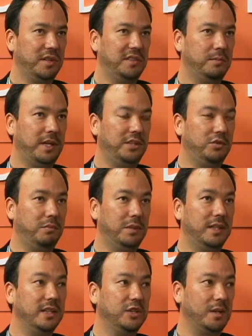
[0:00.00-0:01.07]
faz parte de um
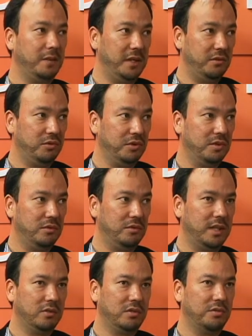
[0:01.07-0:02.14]
planejamento,
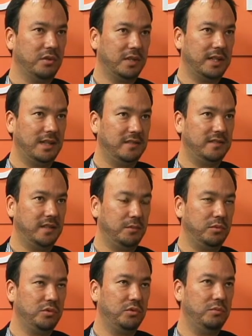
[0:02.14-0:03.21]
né, nós
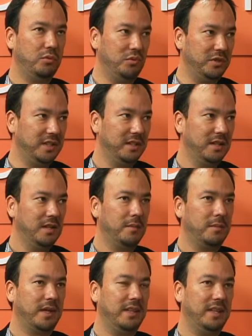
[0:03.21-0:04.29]
fortalecermos o MUNA
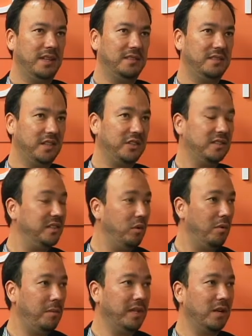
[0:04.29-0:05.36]
para que ele seja, assim
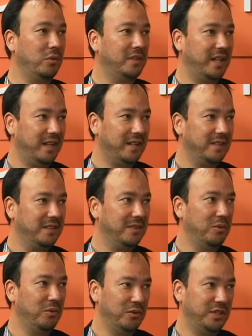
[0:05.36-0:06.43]
como a Pinacoteca
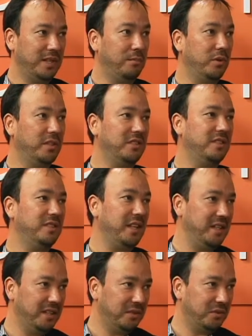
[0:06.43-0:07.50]
hoje, depois de
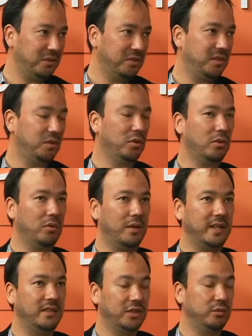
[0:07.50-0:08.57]
100 anos, se tornou a
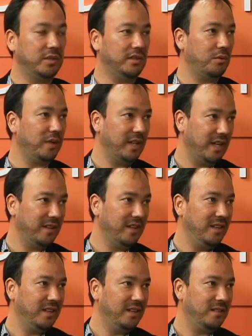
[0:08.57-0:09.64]
instituição que é,
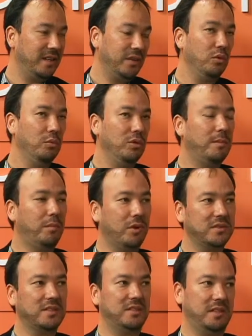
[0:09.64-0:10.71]
né, que o MUNA
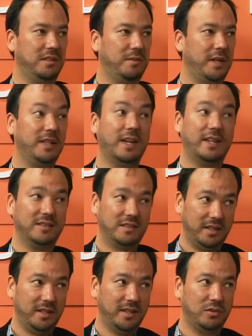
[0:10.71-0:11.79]
possa ser também, daqui a
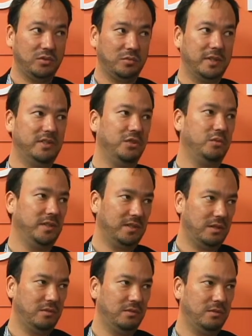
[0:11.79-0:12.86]
100 anos, uma
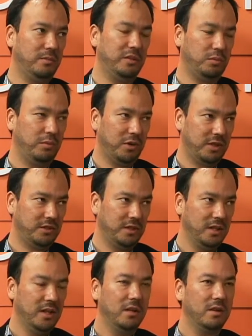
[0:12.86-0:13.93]
instituição do mesmo uhum. porte.
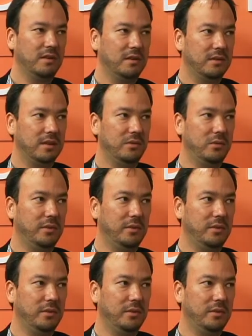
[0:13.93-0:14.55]
É,